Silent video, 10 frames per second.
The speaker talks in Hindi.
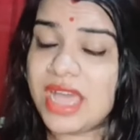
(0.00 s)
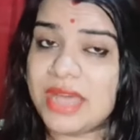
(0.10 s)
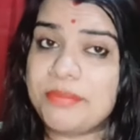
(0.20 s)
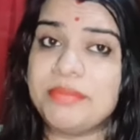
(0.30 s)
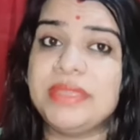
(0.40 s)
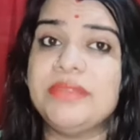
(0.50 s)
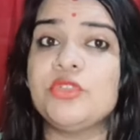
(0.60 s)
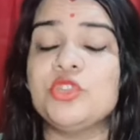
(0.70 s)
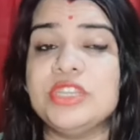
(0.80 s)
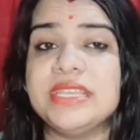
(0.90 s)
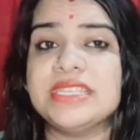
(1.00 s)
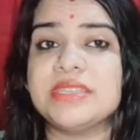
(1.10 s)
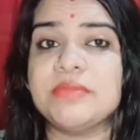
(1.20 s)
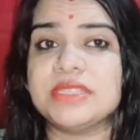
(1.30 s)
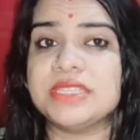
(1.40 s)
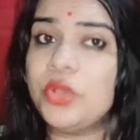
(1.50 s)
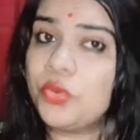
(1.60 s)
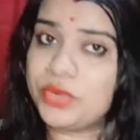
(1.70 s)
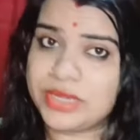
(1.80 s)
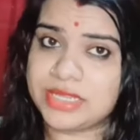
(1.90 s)
आप में खुजली की समस्या
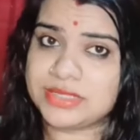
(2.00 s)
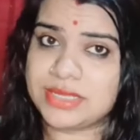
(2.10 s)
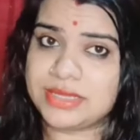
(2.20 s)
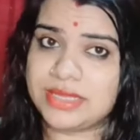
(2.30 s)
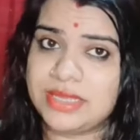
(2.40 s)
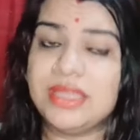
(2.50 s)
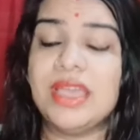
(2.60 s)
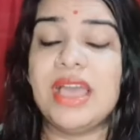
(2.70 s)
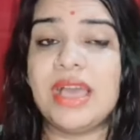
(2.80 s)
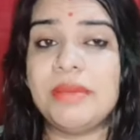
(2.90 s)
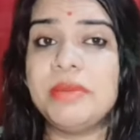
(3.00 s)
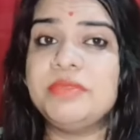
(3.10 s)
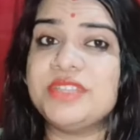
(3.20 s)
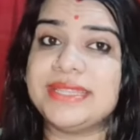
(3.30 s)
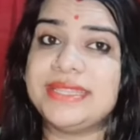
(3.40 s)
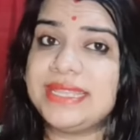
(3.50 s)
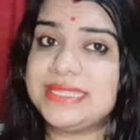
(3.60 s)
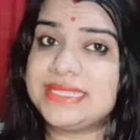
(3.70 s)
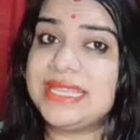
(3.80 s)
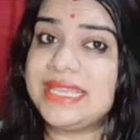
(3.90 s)
होने लग जाती है अब हम जानते
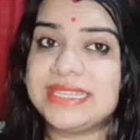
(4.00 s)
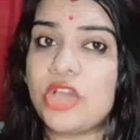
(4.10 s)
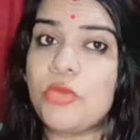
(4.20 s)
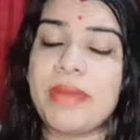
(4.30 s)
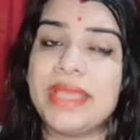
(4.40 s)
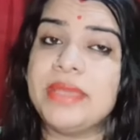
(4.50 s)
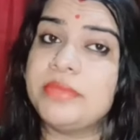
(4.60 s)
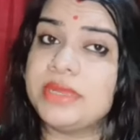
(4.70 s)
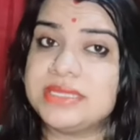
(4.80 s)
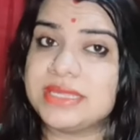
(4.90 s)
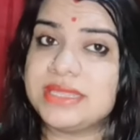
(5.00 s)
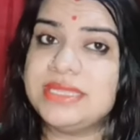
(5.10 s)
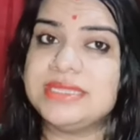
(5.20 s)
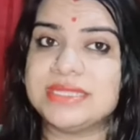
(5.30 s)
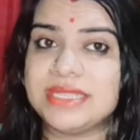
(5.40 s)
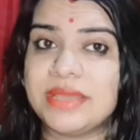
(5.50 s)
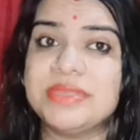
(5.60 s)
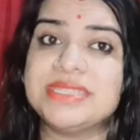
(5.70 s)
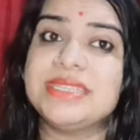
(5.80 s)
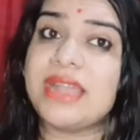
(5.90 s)
हैं कि इसके क्या उपाय हम कर सकते हैं जिससे
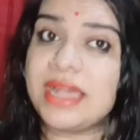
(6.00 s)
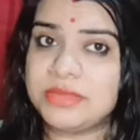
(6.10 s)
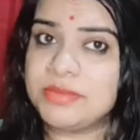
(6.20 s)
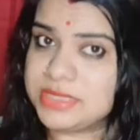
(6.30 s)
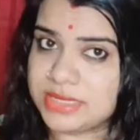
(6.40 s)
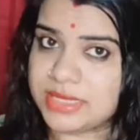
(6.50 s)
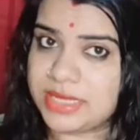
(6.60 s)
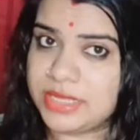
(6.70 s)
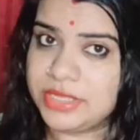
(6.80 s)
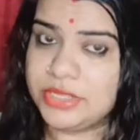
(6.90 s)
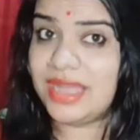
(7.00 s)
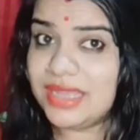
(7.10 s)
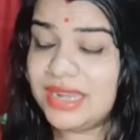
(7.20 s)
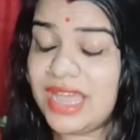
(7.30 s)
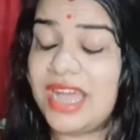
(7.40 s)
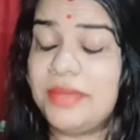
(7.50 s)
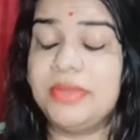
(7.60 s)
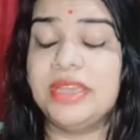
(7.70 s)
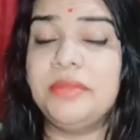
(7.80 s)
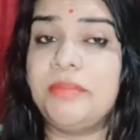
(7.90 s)
हमें से राहत मिल सके अगर आप
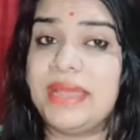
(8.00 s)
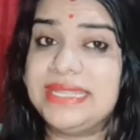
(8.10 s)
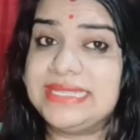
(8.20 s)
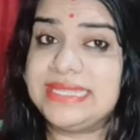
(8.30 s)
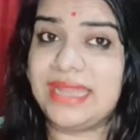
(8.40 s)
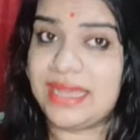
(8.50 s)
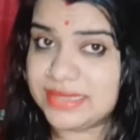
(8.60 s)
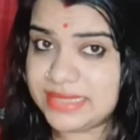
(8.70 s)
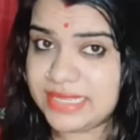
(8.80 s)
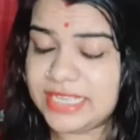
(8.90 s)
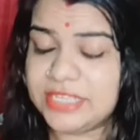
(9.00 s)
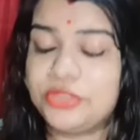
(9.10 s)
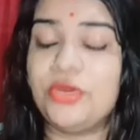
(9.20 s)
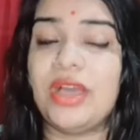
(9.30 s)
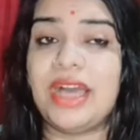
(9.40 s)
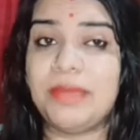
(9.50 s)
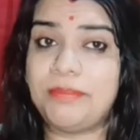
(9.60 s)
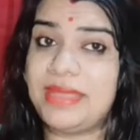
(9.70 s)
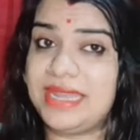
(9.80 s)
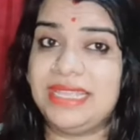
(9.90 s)
गर्म पानी से नहाते हैं तो
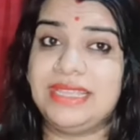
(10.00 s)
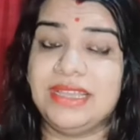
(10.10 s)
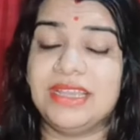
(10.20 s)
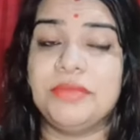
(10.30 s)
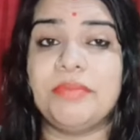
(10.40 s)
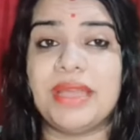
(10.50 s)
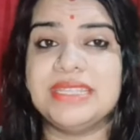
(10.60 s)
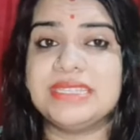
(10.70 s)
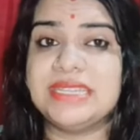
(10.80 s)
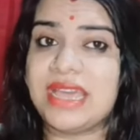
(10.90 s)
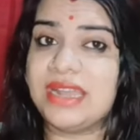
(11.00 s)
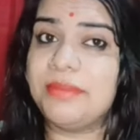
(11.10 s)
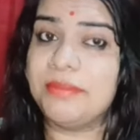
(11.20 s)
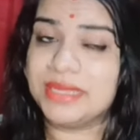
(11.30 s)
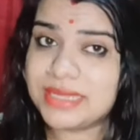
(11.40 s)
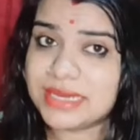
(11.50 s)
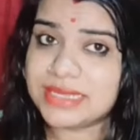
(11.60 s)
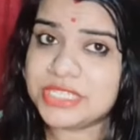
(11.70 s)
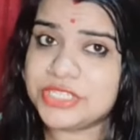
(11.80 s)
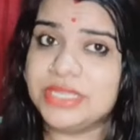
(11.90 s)
आप पहले गर्म पानी से नहाना बंद कर
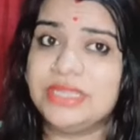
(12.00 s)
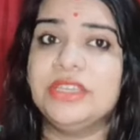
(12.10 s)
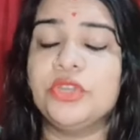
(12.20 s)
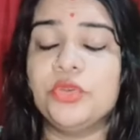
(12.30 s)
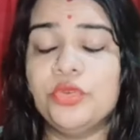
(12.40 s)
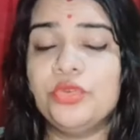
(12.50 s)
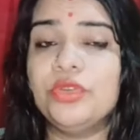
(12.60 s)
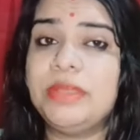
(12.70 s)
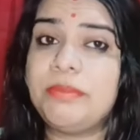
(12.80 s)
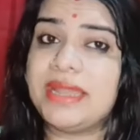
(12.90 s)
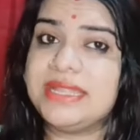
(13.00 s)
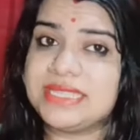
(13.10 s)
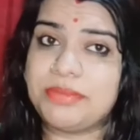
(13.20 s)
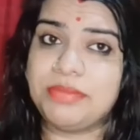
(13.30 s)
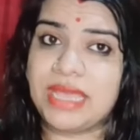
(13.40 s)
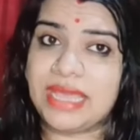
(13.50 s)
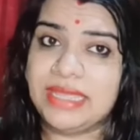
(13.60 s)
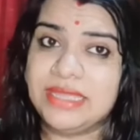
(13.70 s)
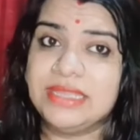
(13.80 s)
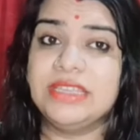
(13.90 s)
दीजिए गुनगुने पानी से आप
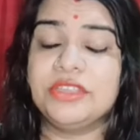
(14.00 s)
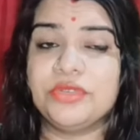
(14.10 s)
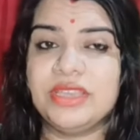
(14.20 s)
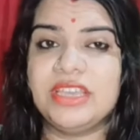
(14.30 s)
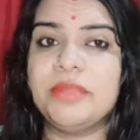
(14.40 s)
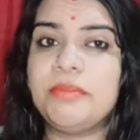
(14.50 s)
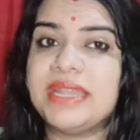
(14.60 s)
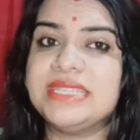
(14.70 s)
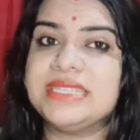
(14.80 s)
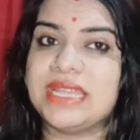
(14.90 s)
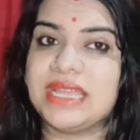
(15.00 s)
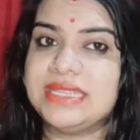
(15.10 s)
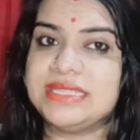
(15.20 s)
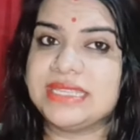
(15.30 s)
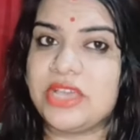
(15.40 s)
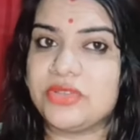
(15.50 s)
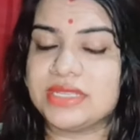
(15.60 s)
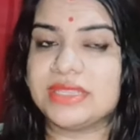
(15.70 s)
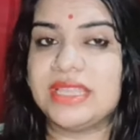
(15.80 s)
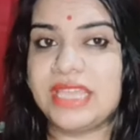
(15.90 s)
नहाएं क्योंकि गर्म पानी से नहाने से क्या हो
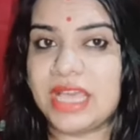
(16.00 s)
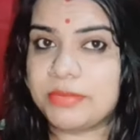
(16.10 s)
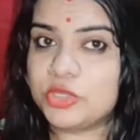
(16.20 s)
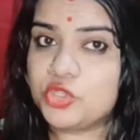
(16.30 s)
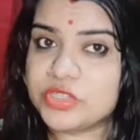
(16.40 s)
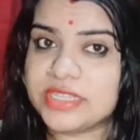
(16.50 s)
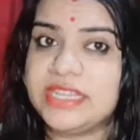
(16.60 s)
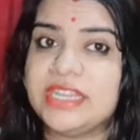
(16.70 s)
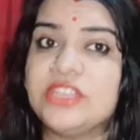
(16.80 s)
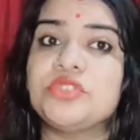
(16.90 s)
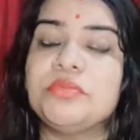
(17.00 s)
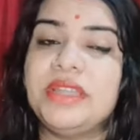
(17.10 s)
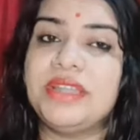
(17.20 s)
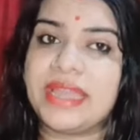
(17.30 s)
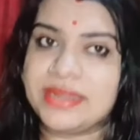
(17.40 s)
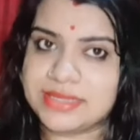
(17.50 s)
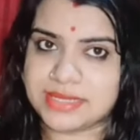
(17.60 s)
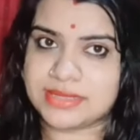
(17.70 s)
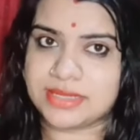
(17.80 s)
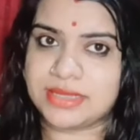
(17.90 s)
सकता है कि आपका जो स्किन है उसमें
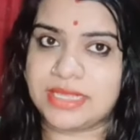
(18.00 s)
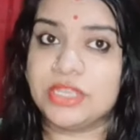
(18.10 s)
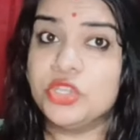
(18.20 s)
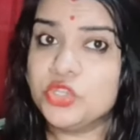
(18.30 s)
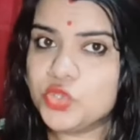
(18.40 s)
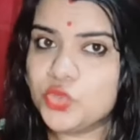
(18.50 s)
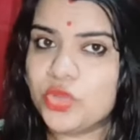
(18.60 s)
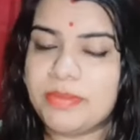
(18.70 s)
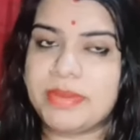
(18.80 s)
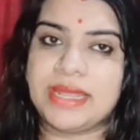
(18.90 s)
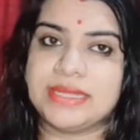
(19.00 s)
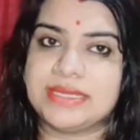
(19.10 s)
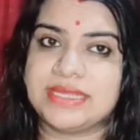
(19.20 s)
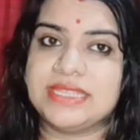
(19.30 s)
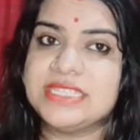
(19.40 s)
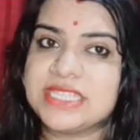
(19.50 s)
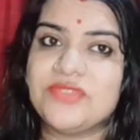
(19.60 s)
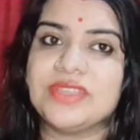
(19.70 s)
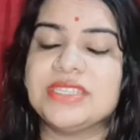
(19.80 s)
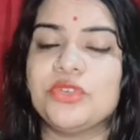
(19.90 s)
ड्राइनेस आ सकती है सूखापन आ सकता है
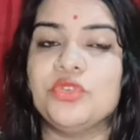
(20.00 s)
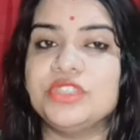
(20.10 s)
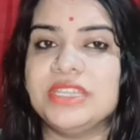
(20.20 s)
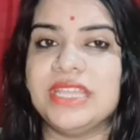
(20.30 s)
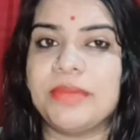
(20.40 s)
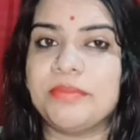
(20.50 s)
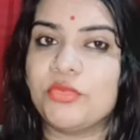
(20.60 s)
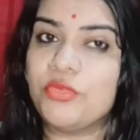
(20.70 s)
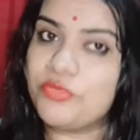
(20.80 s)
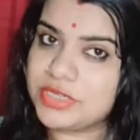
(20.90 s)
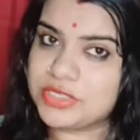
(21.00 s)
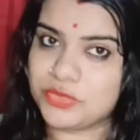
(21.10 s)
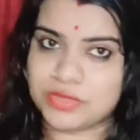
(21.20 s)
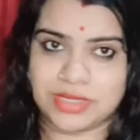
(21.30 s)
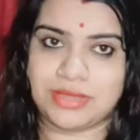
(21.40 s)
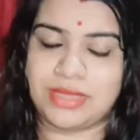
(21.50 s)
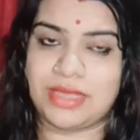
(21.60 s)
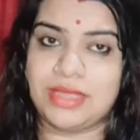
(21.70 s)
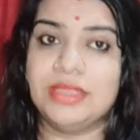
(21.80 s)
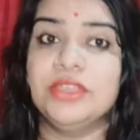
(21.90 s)
जिसकी वजह से खुजली आपको फिर से हो सकती
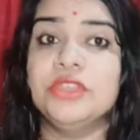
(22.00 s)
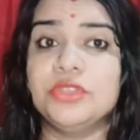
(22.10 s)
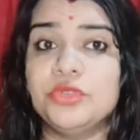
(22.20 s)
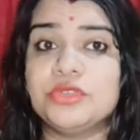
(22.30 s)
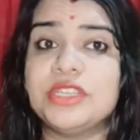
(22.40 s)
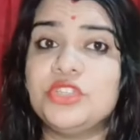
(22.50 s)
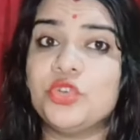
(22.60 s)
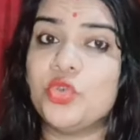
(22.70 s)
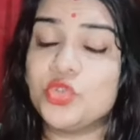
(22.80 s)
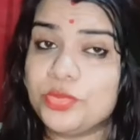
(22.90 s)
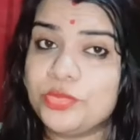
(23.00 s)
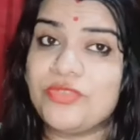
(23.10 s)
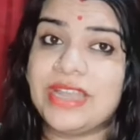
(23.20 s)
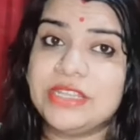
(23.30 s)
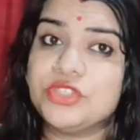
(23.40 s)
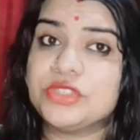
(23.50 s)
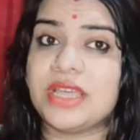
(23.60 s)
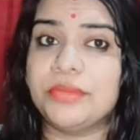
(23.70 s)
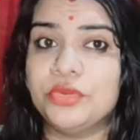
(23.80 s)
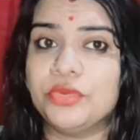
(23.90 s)
है दूसरा जो खुशबू वाले जो
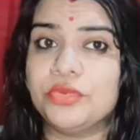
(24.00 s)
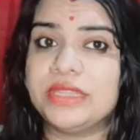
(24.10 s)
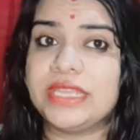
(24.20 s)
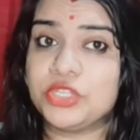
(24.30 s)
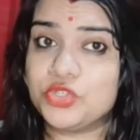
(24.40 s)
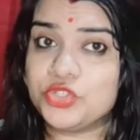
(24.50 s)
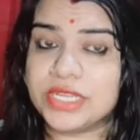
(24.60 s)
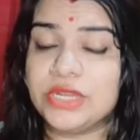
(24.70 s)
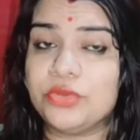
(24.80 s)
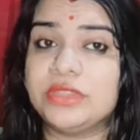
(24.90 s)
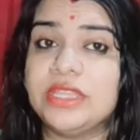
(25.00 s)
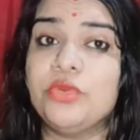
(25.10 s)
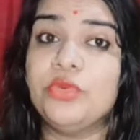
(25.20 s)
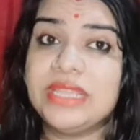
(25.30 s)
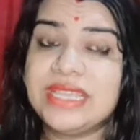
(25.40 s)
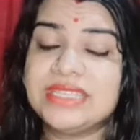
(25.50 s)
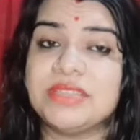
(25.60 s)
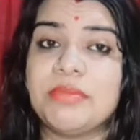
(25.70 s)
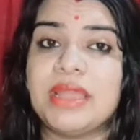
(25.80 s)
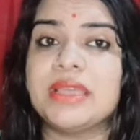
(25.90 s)
साबुन होते हैं जो जेल होते हैं उनके
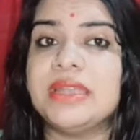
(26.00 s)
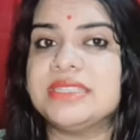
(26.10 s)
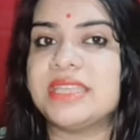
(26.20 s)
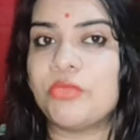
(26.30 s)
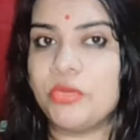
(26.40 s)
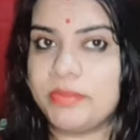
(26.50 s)
इस्तेमाल करने से आपको